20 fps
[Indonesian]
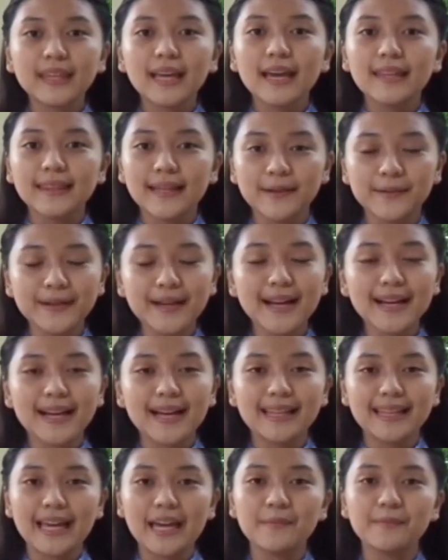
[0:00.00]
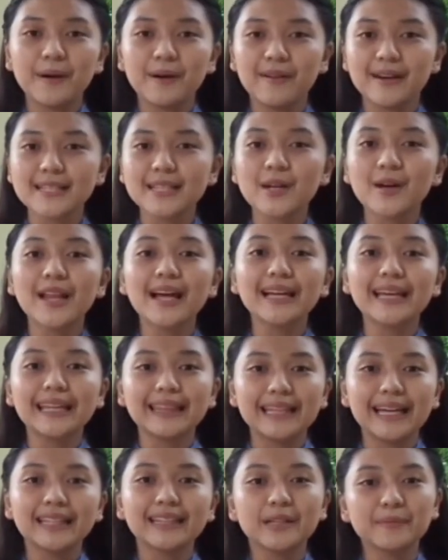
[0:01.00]
Tahukah kalian bahwa sekolah
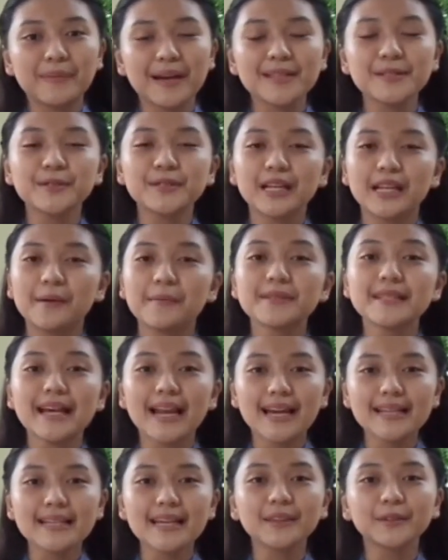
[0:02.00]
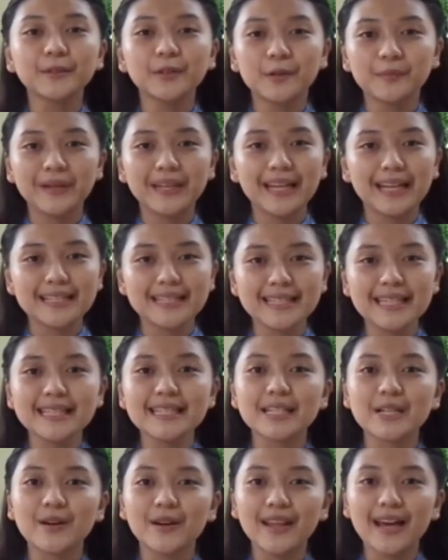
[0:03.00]
kita termasuk dalam salah satu
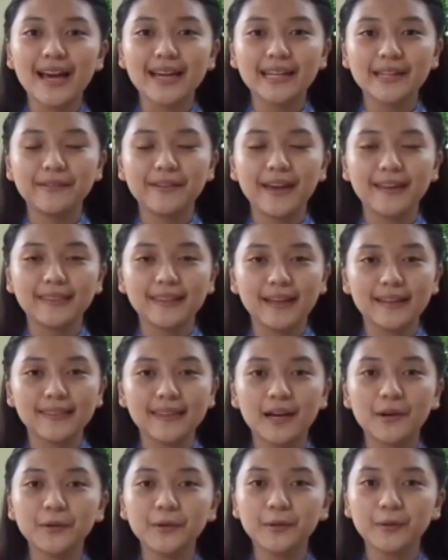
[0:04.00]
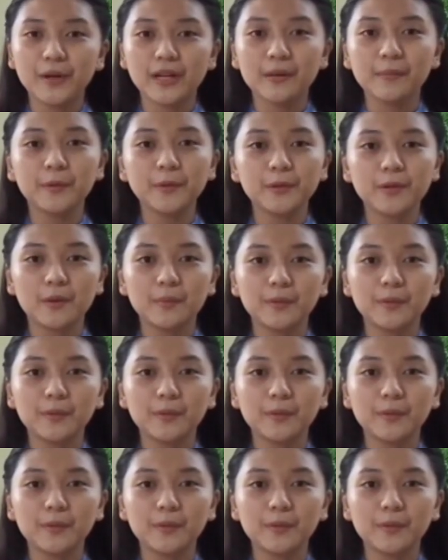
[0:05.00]
nominasi Sekolah Adiwiyata tahun 2021?